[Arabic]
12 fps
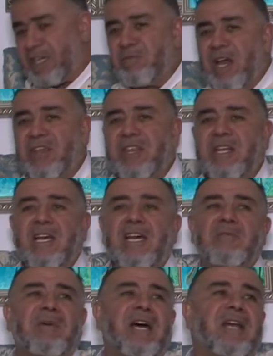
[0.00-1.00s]
لك كيما خذ
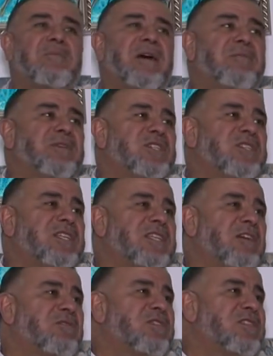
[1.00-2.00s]
المغاربه ميسي
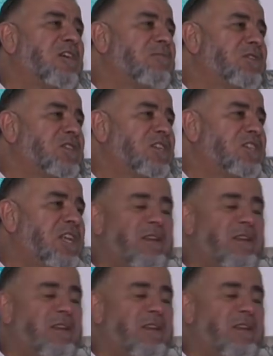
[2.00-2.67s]
كانوا يستناو ميسي يجي